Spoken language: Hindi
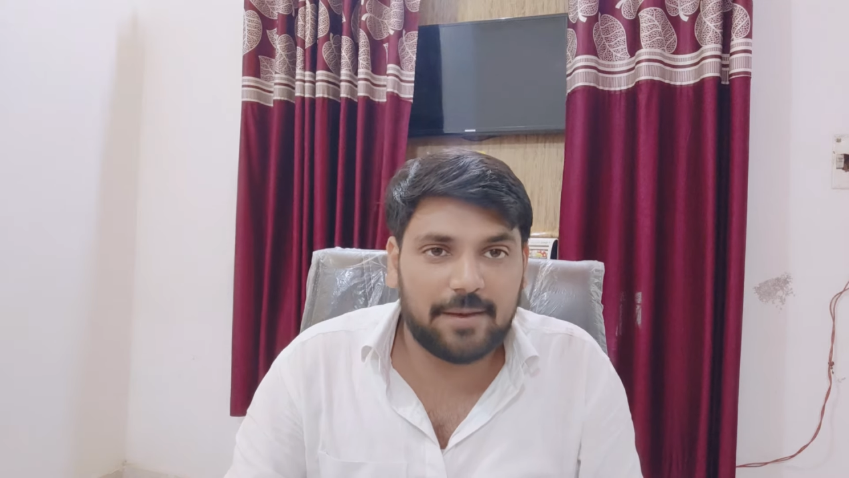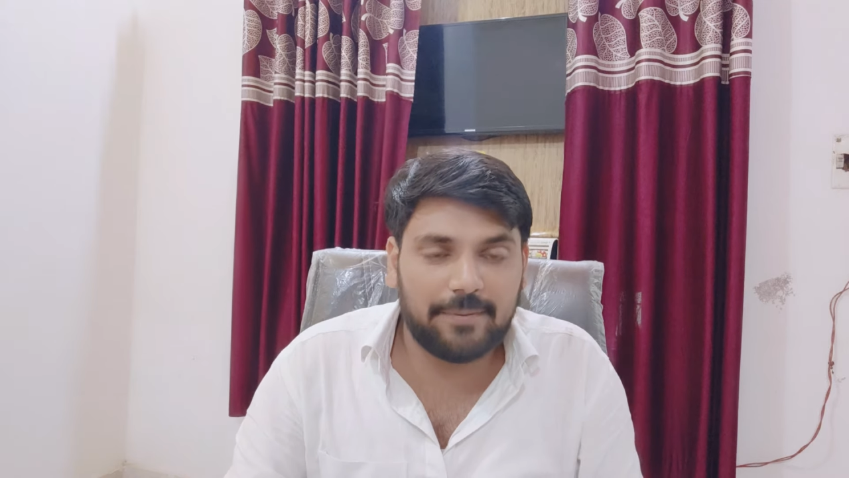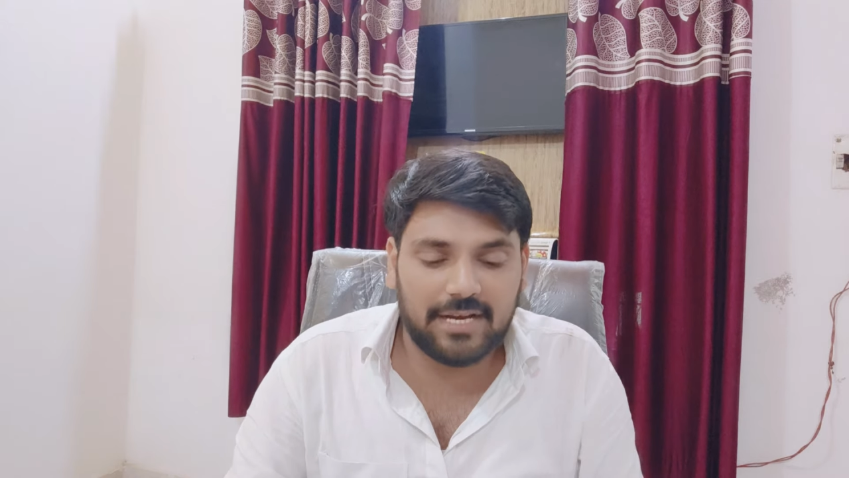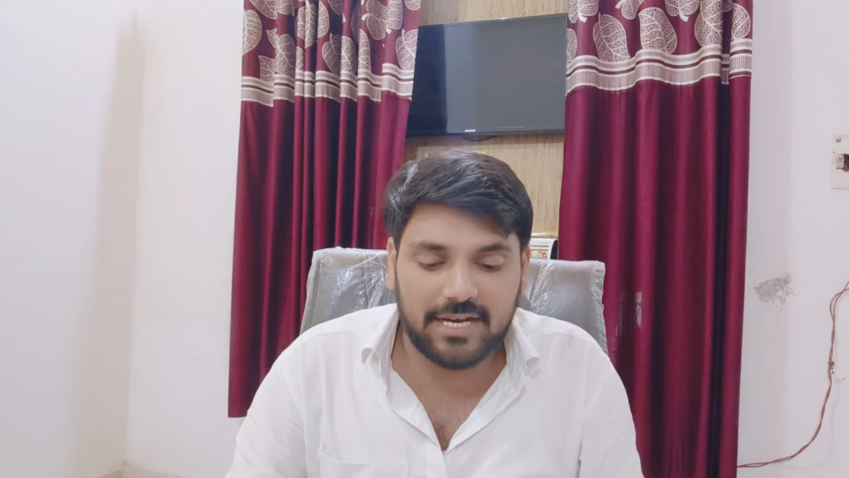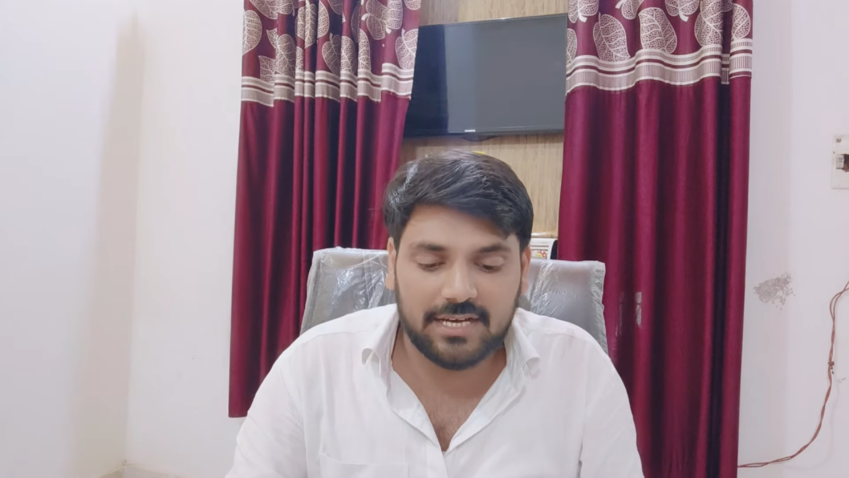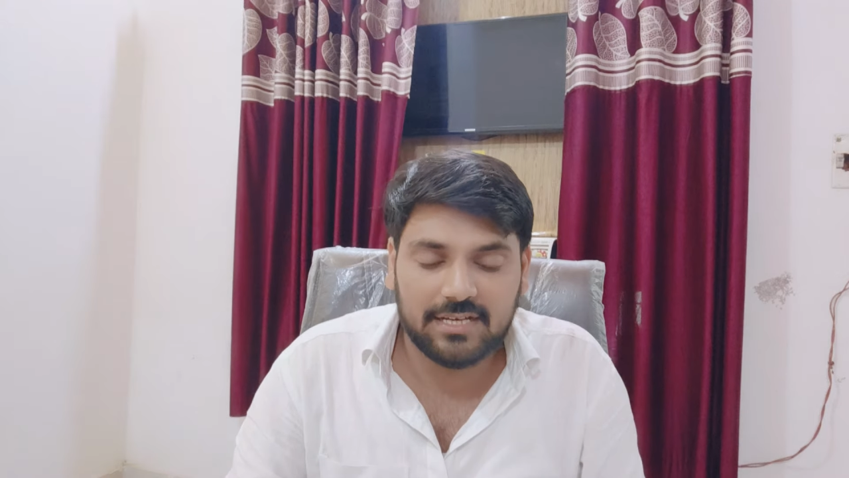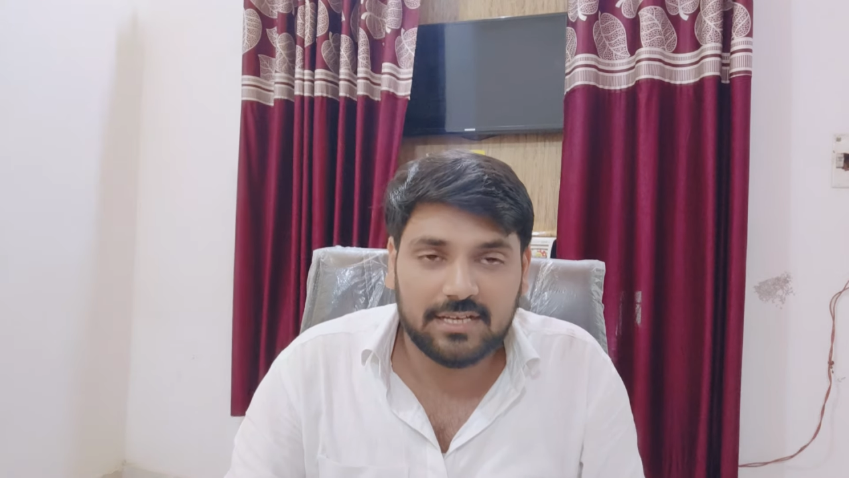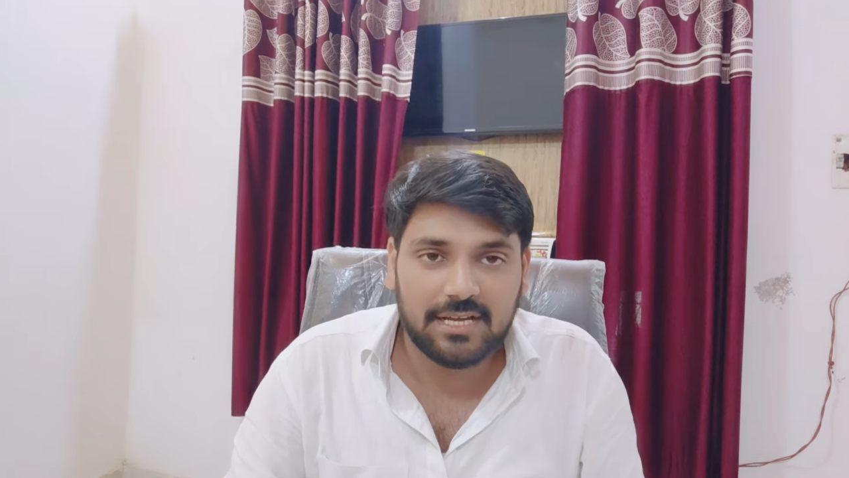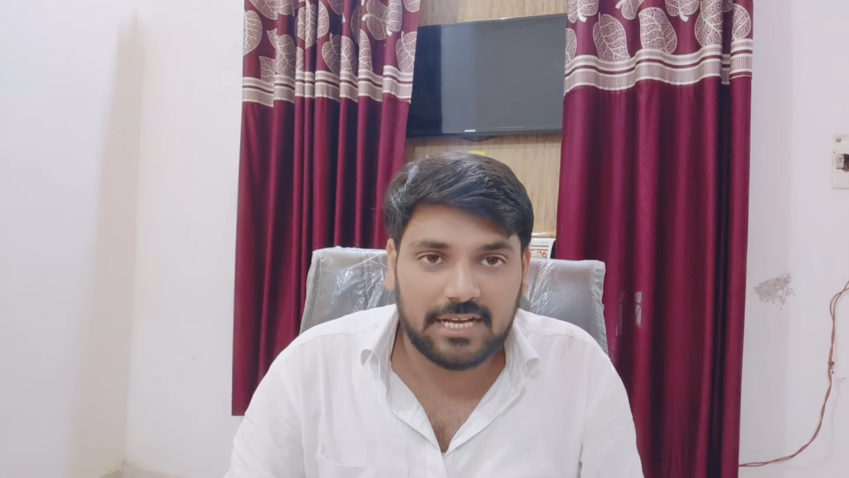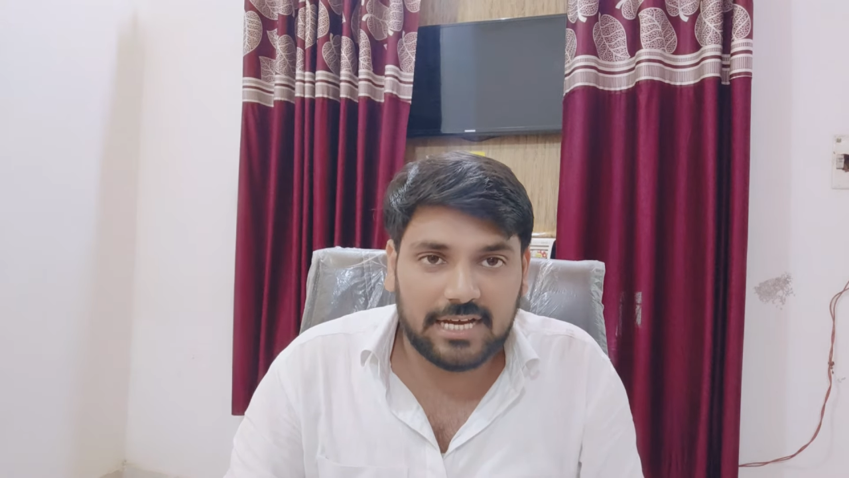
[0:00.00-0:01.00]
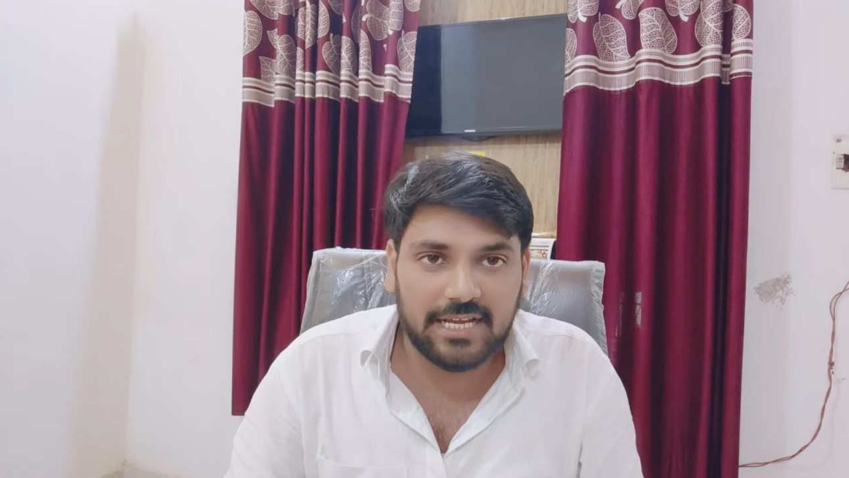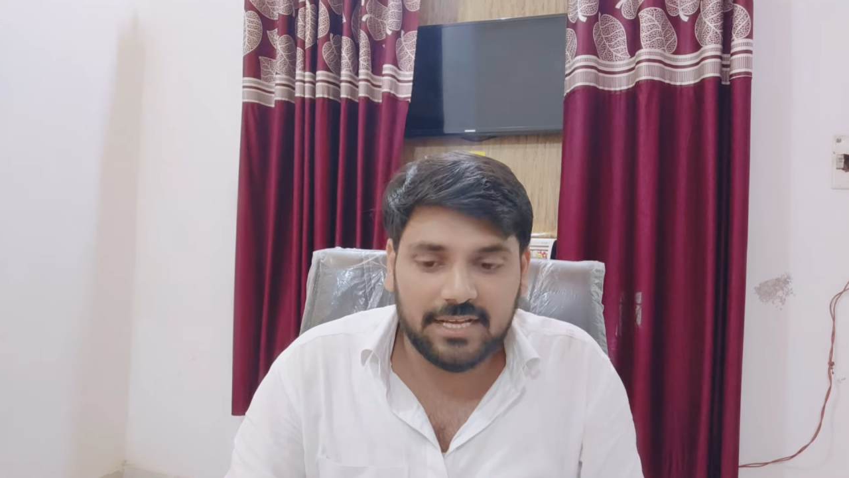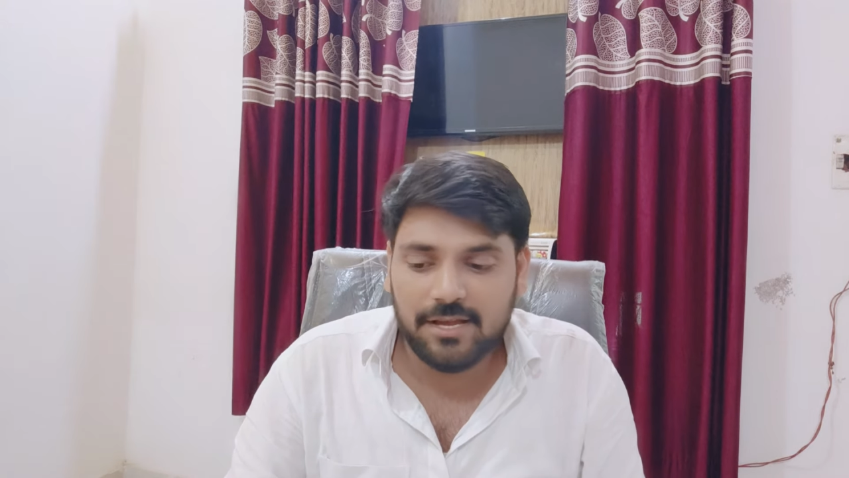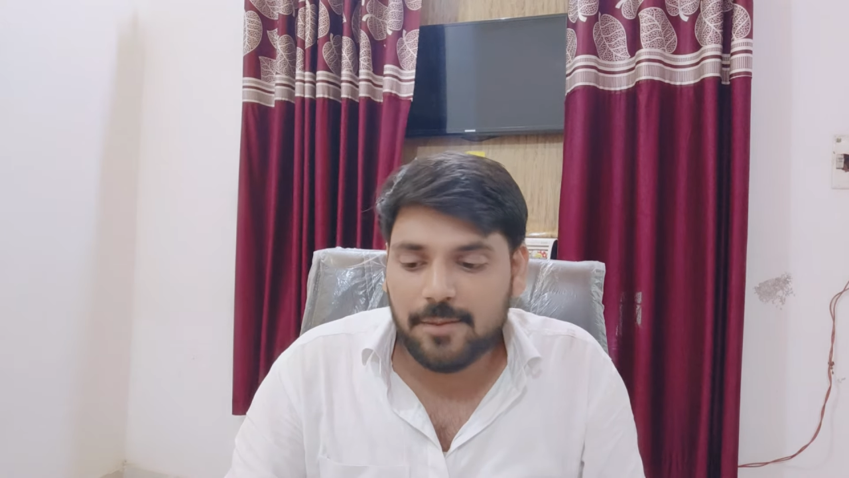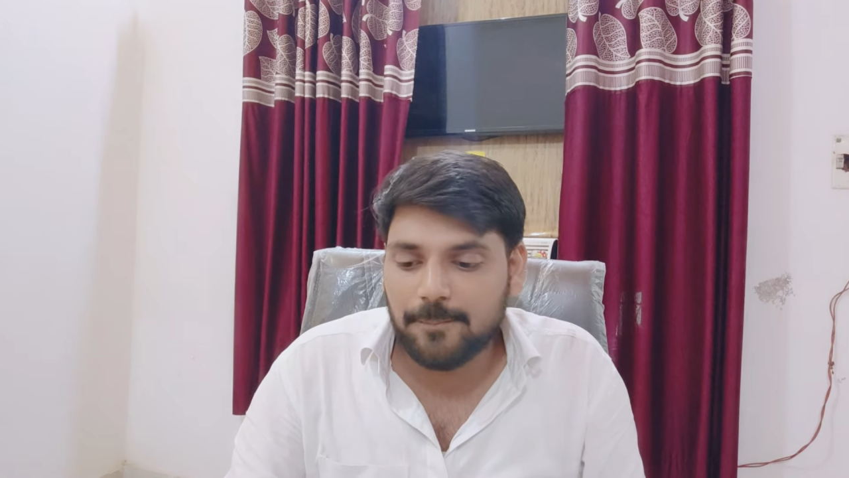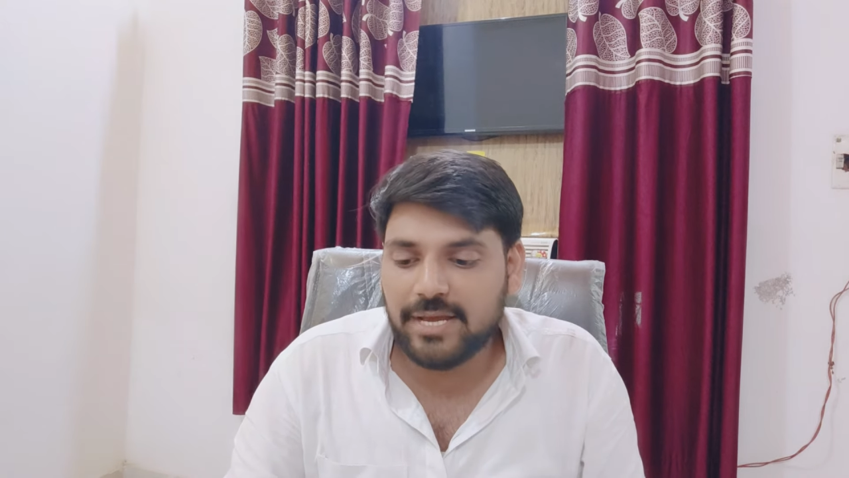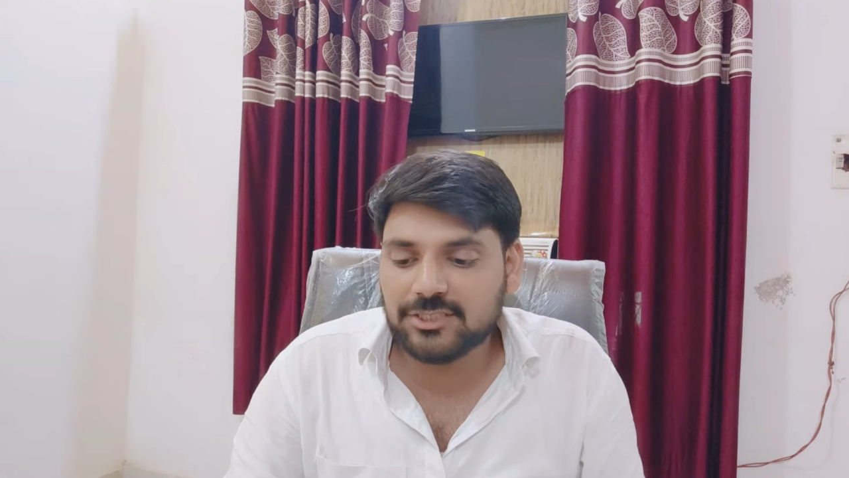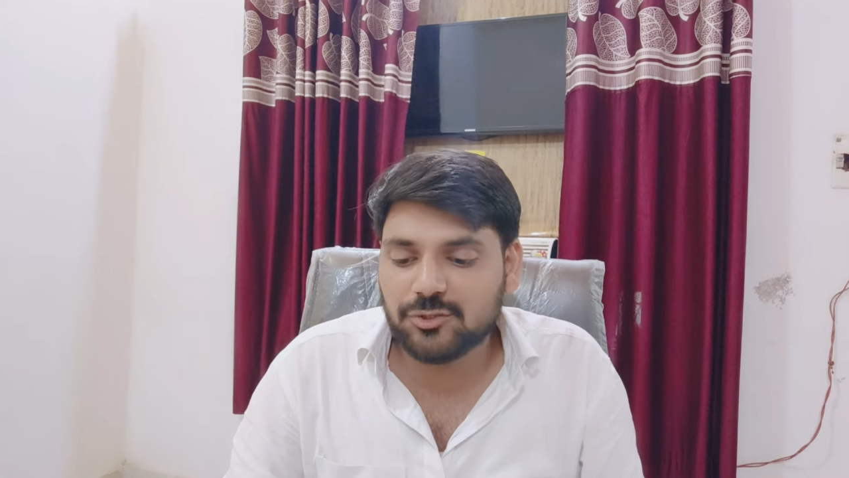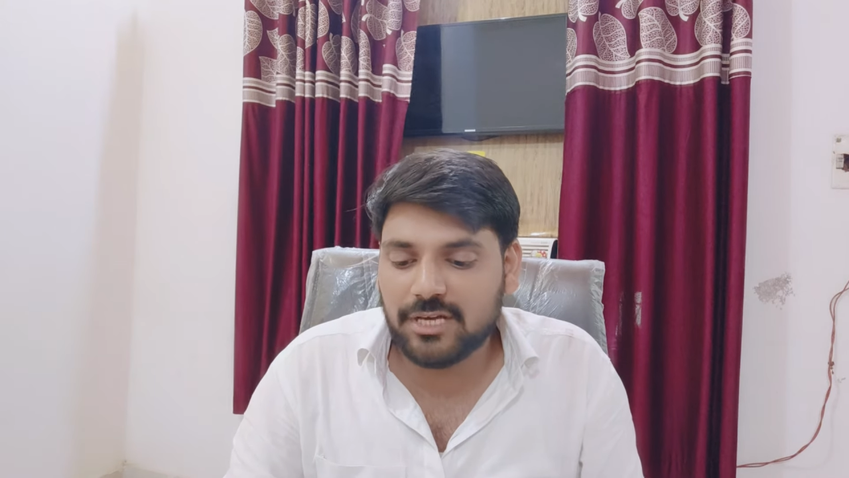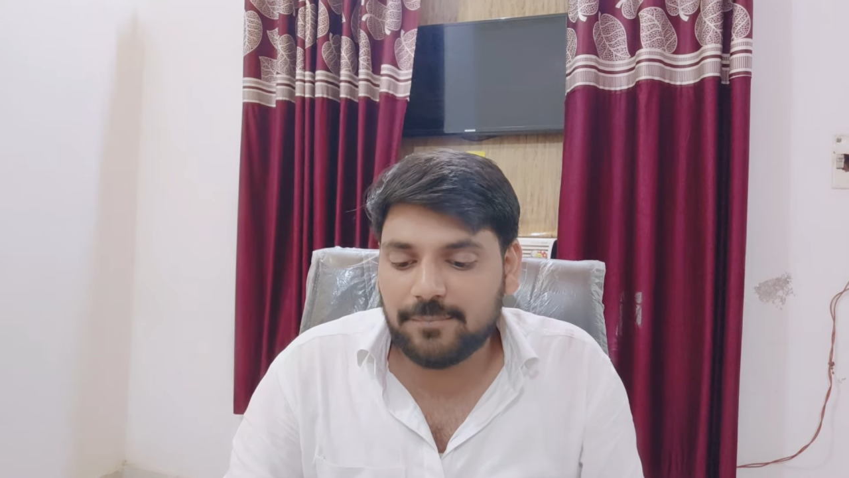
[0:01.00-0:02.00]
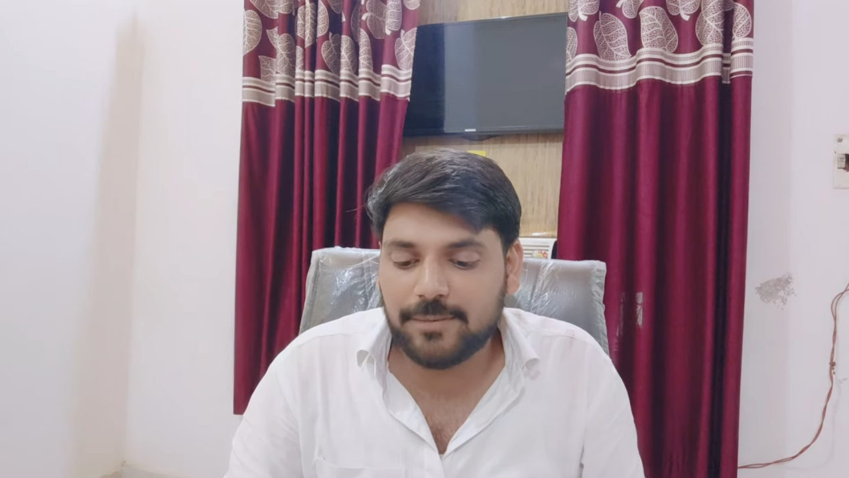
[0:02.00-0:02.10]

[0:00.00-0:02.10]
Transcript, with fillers: अपना करें मैं जो है